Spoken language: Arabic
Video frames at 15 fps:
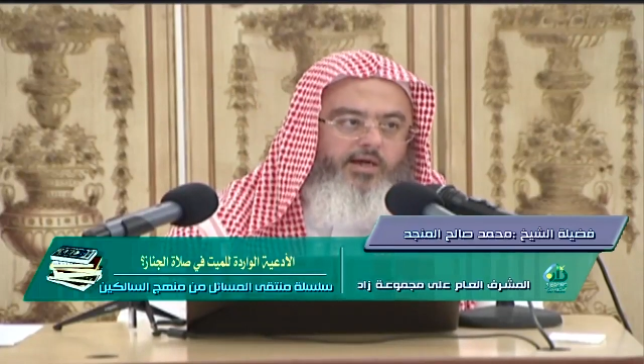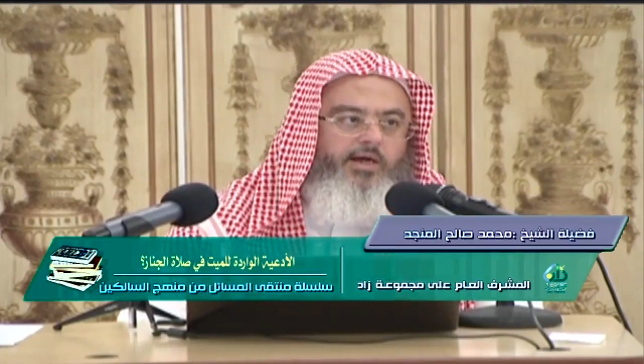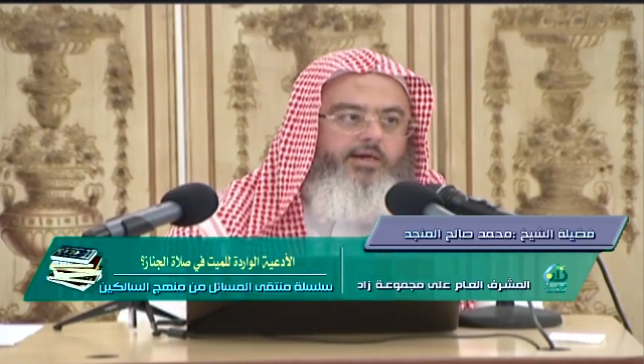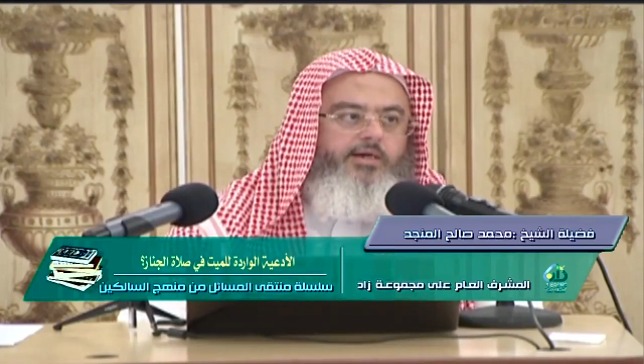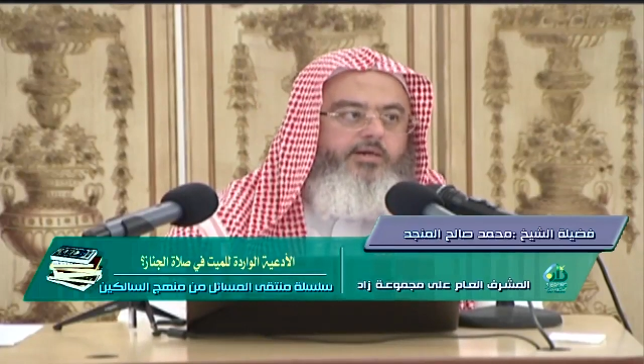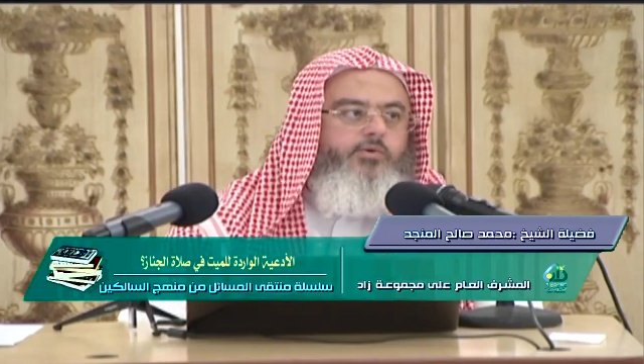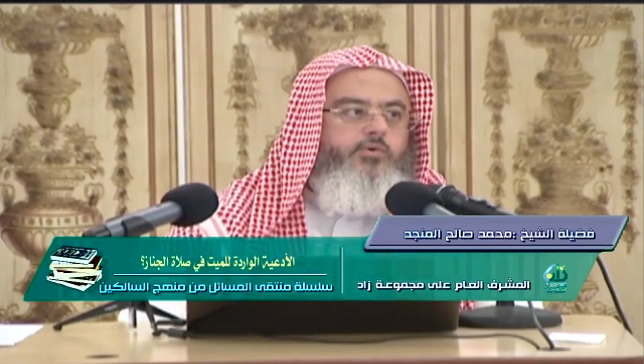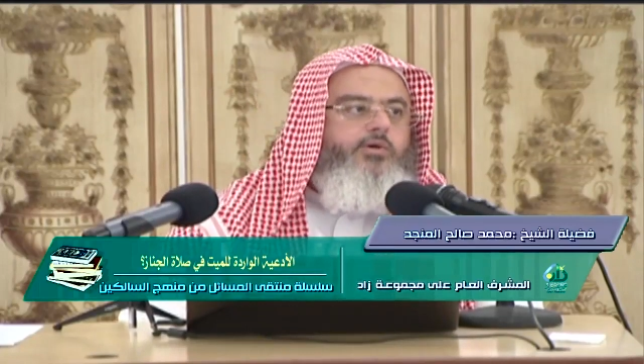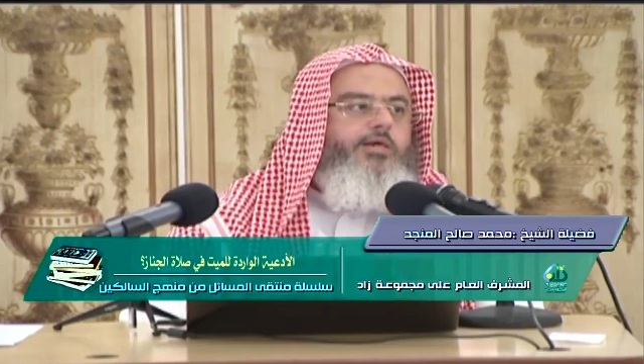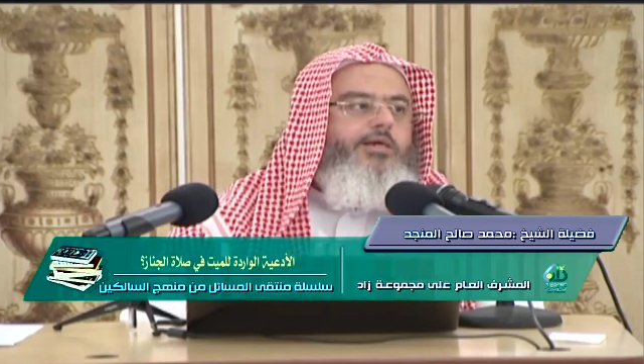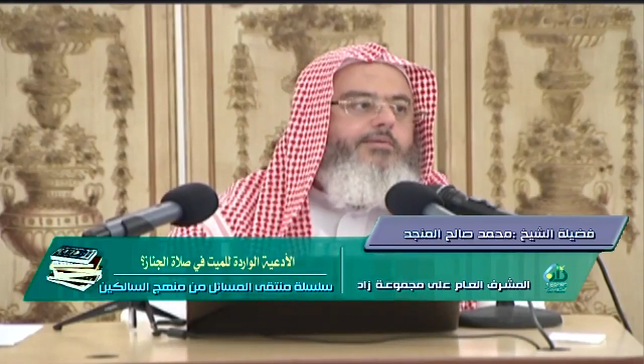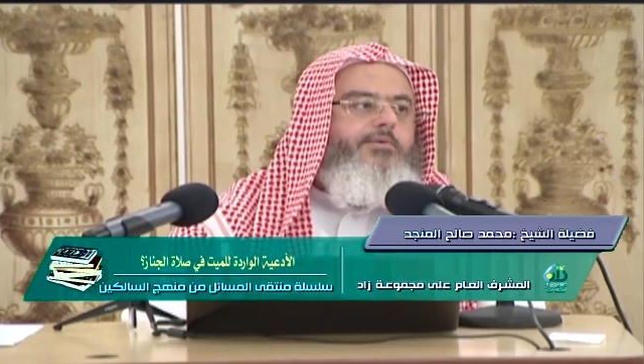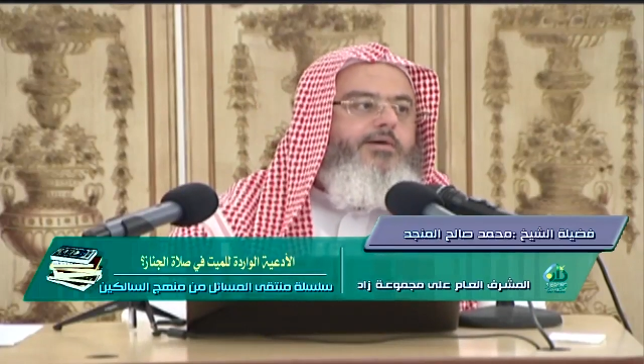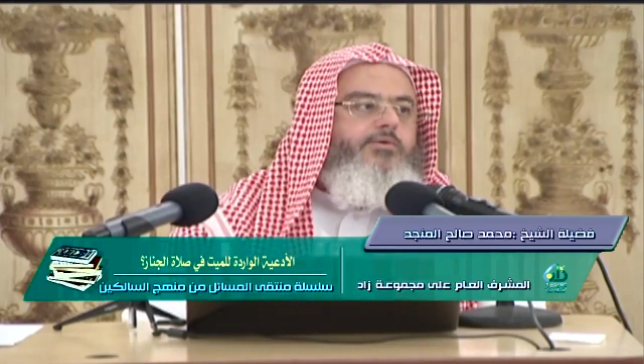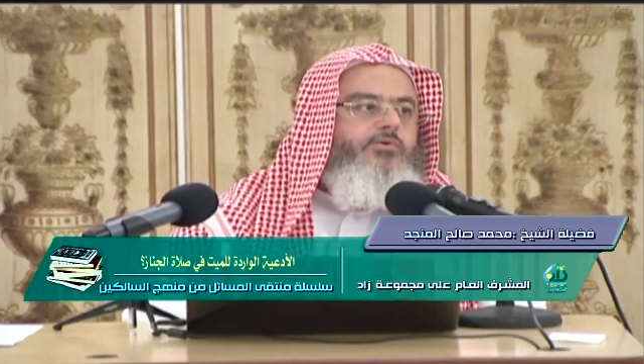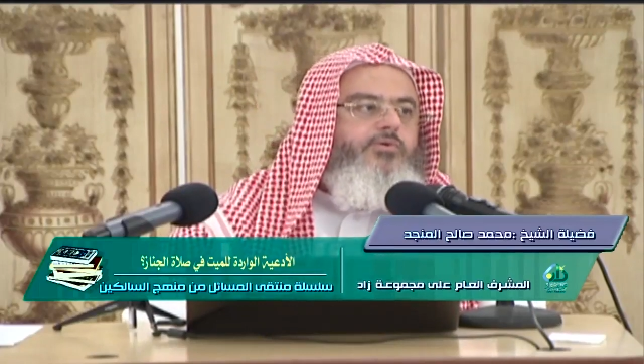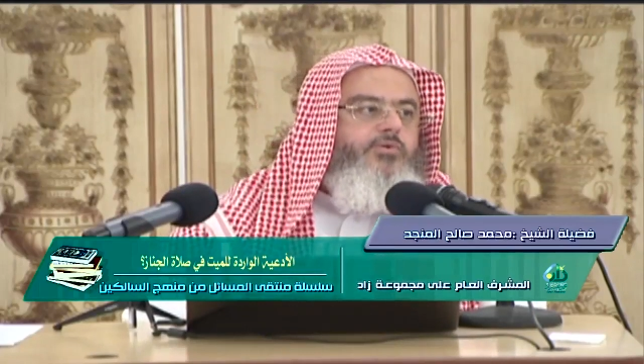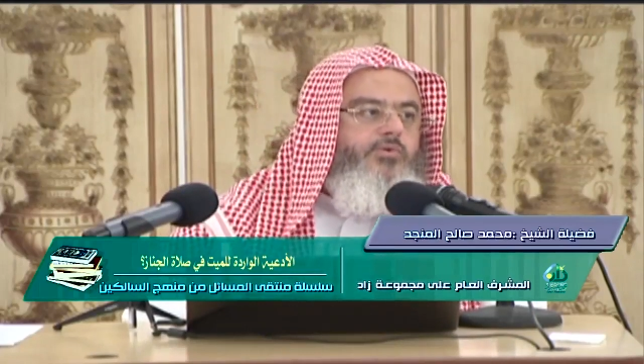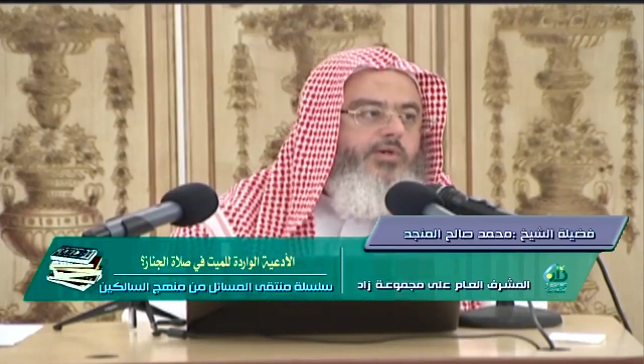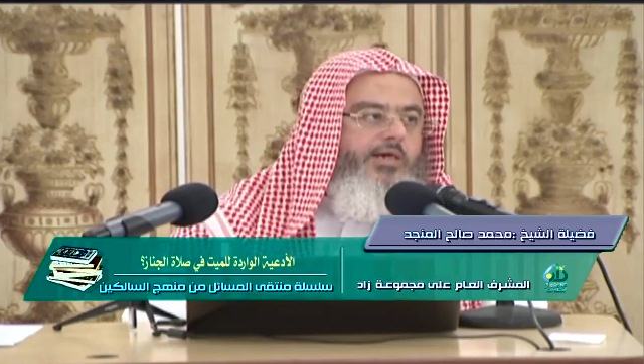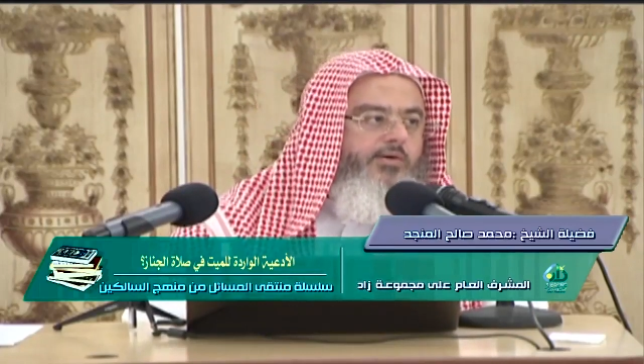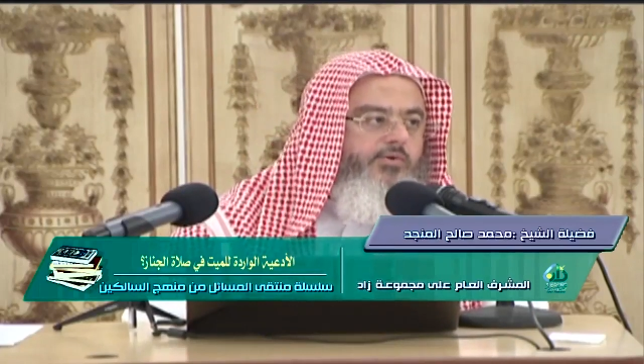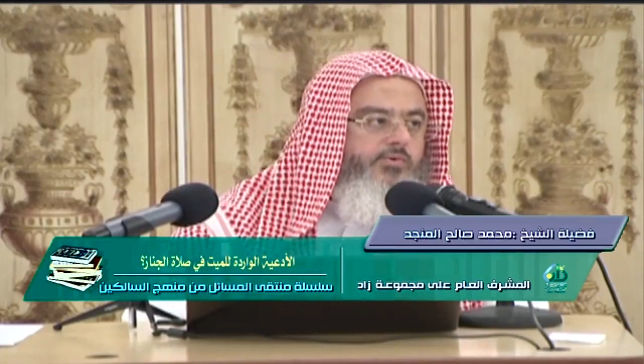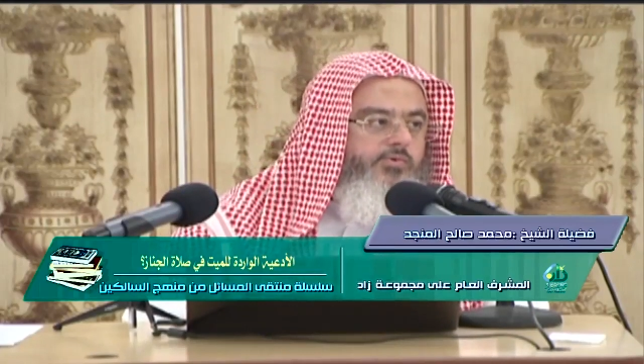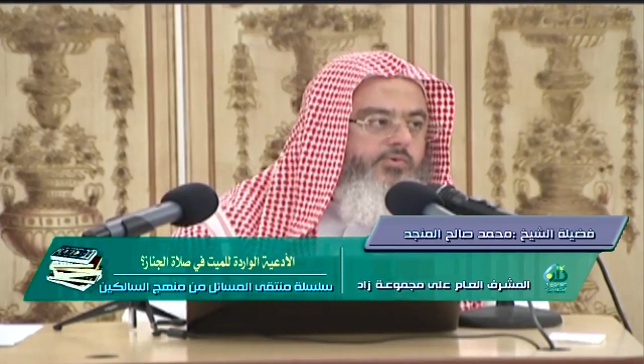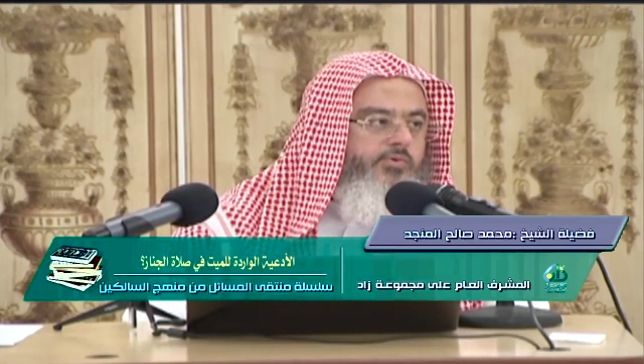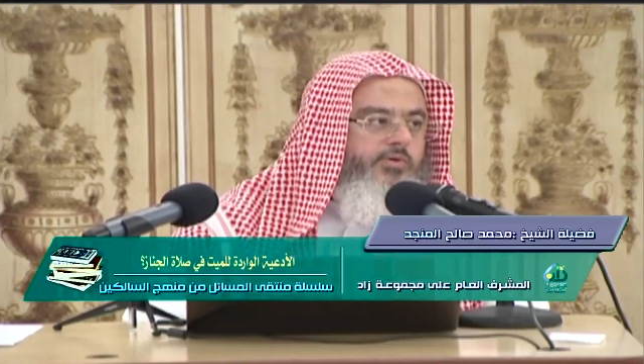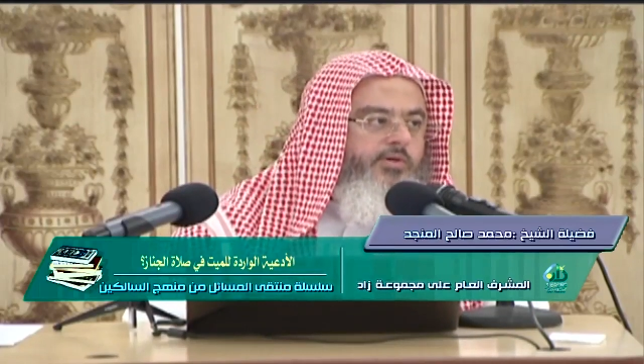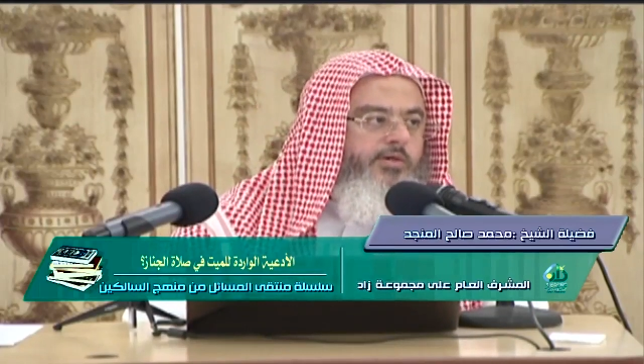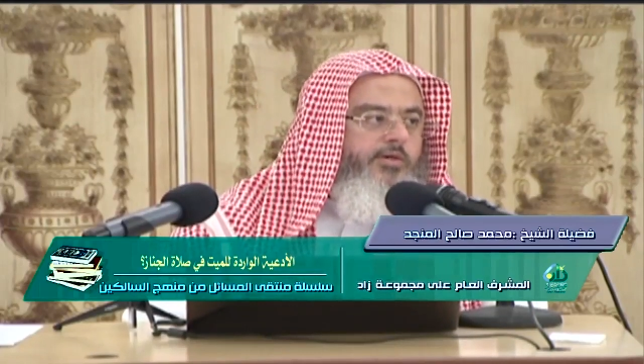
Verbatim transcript: أن يكرم نزله